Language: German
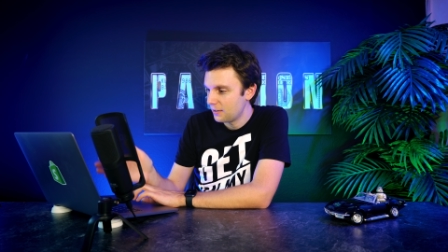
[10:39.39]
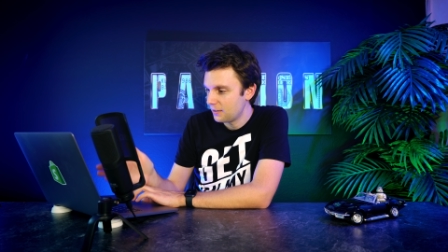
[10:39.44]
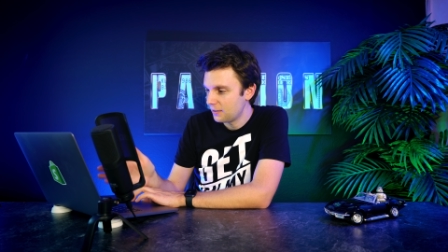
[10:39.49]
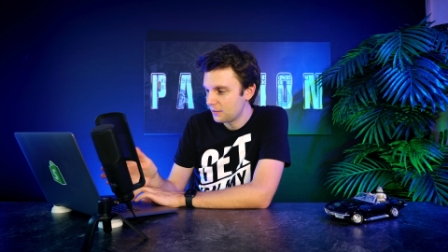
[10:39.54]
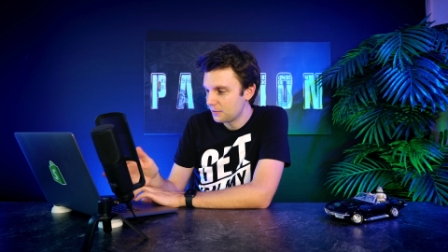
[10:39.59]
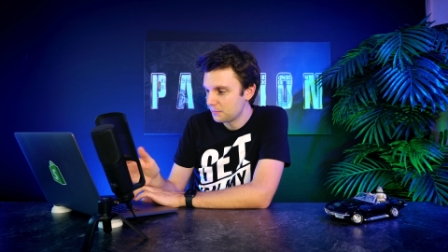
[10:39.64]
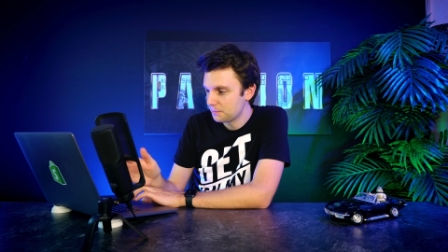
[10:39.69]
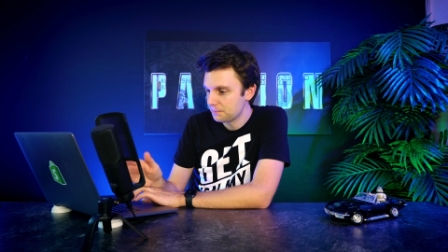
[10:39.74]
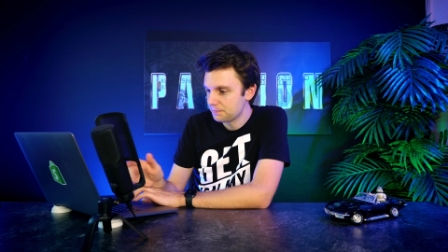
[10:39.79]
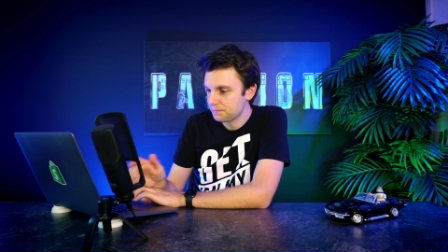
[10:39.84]

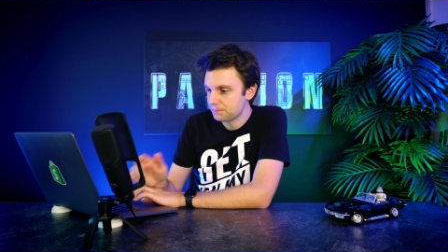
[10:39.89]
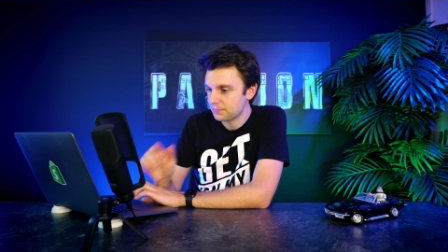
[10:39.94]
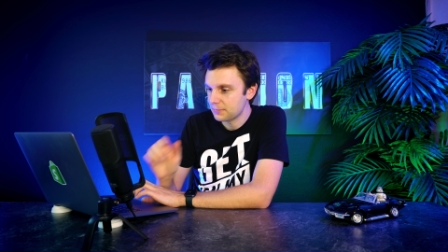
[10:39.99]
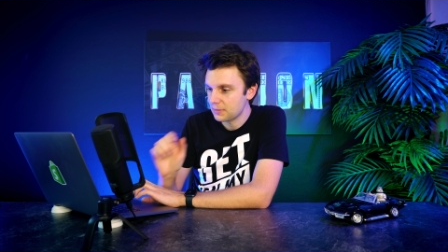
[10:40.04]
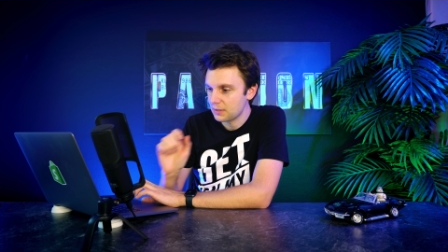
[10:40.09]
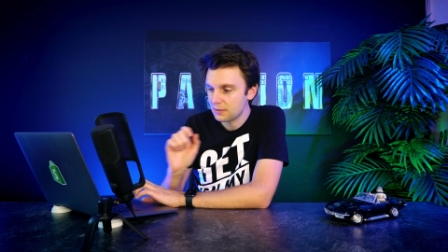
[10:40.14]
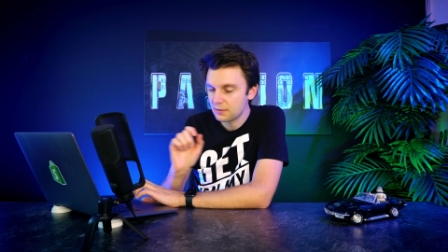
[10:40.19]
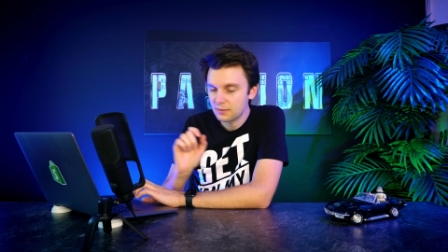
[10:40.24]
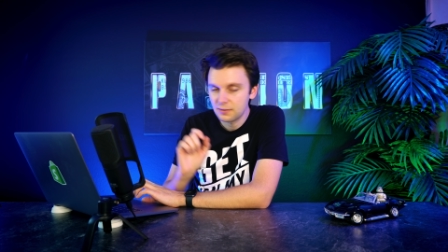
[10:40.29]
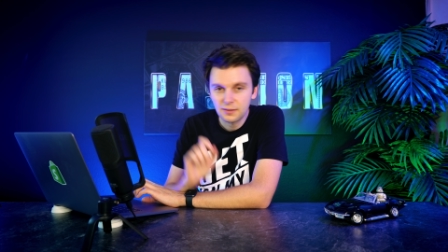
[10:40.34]
Ähm,
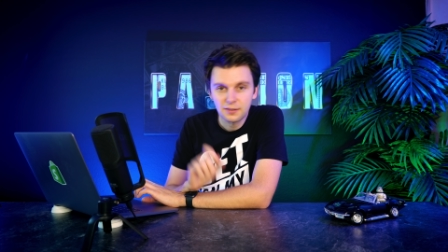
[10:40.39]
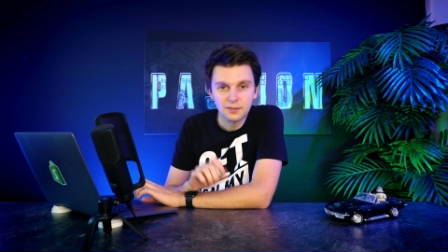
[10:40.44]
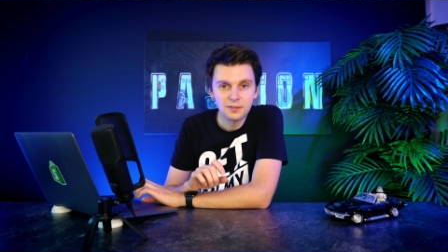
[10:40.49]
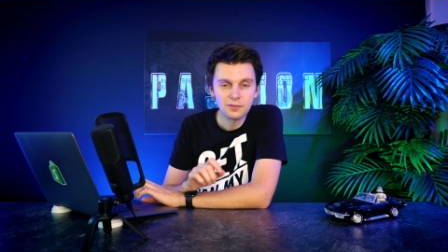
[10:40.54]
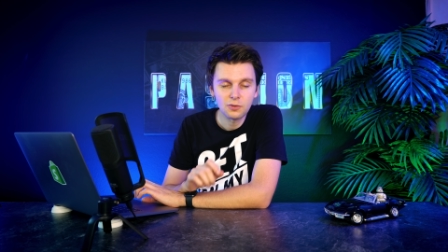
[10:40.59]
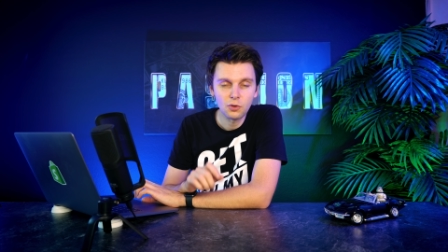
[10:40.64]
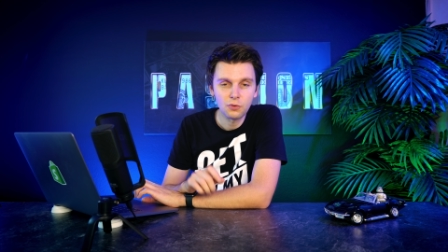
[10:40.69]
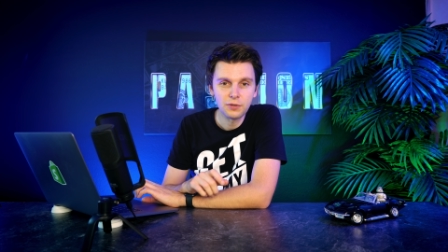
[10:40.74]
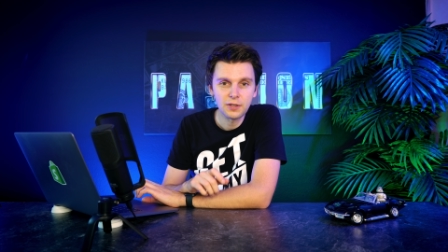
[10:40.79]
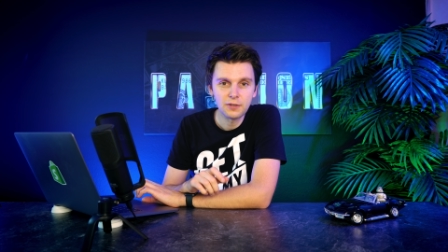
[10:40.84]
das
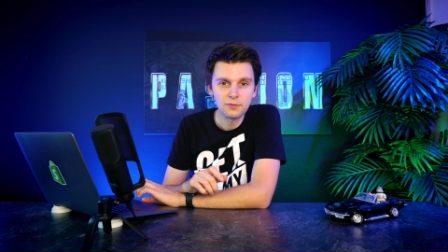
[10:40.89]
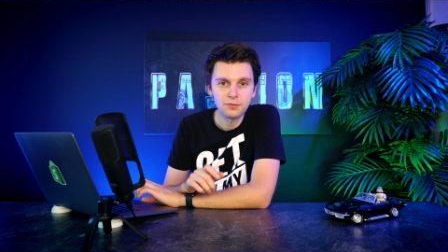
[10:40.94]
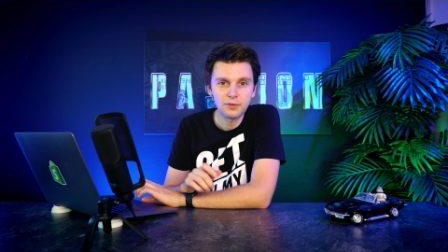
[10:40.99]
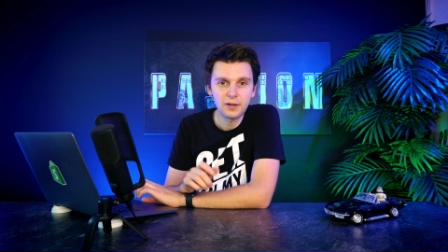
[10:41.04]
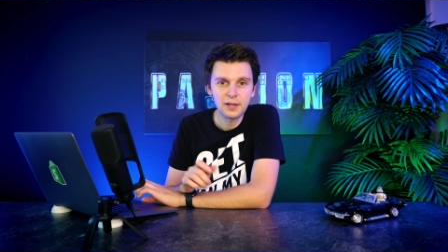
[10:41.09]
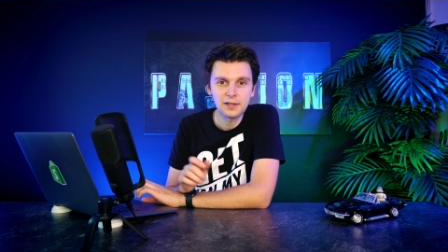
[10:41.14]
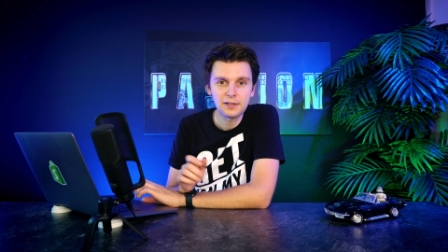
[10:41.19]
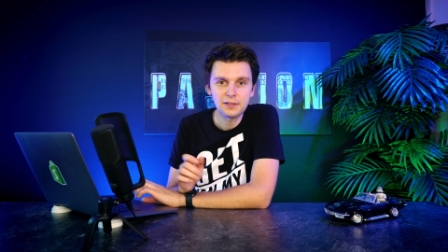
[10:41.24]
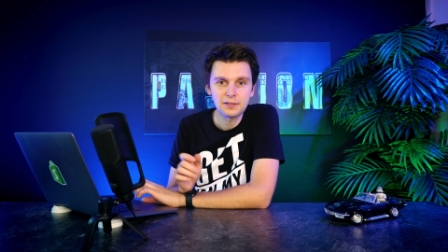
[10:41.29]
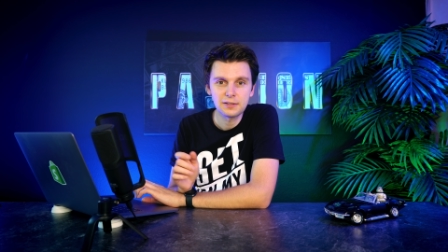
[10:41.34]
ist auf jeden
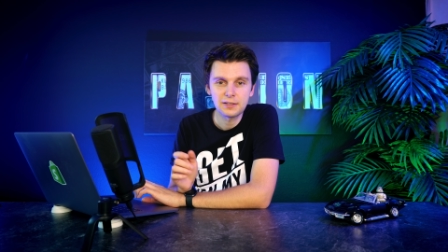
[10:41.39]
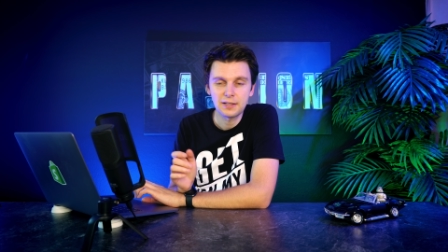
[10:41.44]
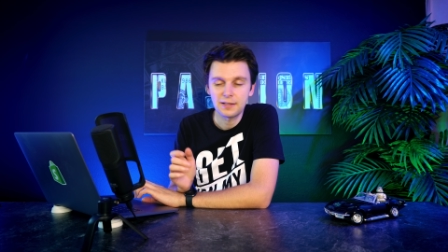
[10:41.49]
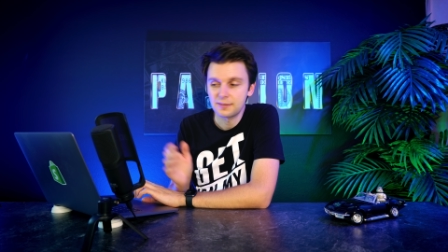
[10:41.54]
Fall,